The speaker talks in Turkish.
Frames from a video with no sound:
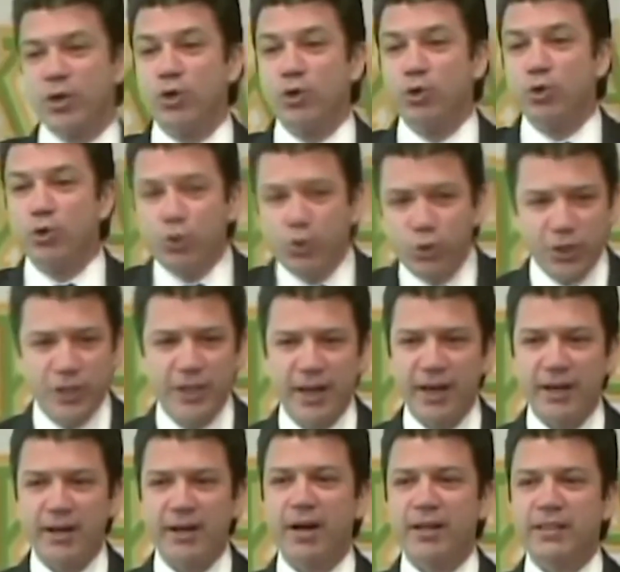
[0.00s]
Gülün
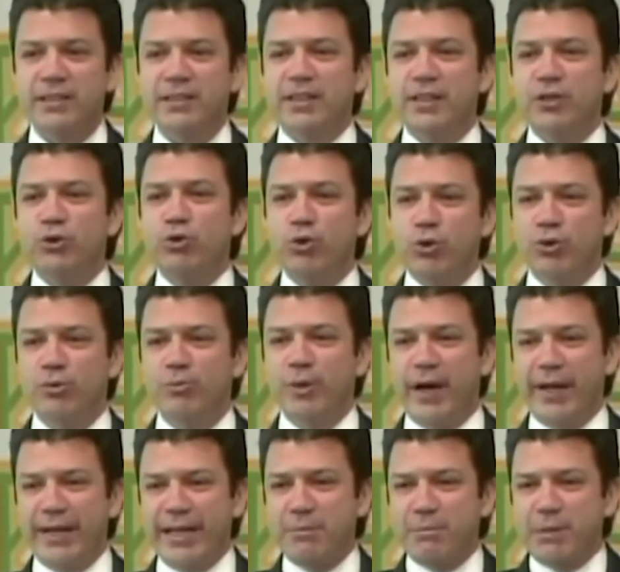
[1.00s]
ya. Kalktığınızda gülün. Bir
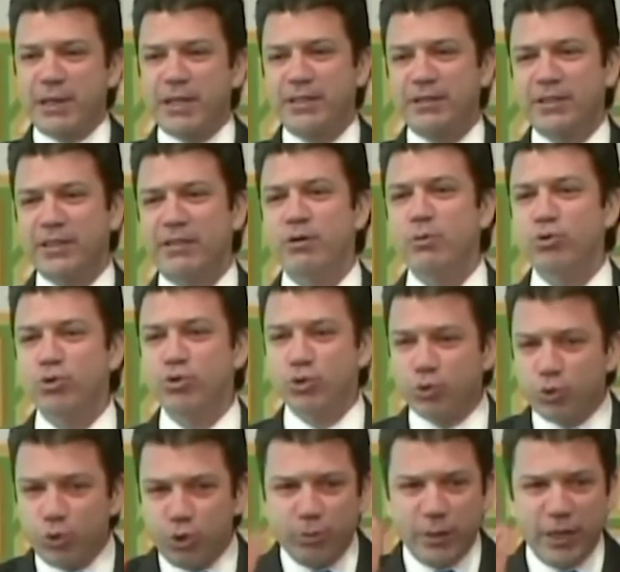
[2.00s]
aynaya bakın. Seviyor
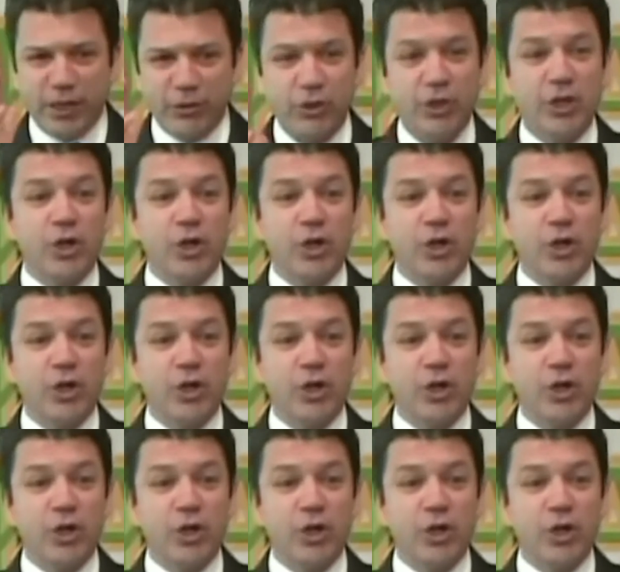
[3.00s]
musunuz gülmeyen?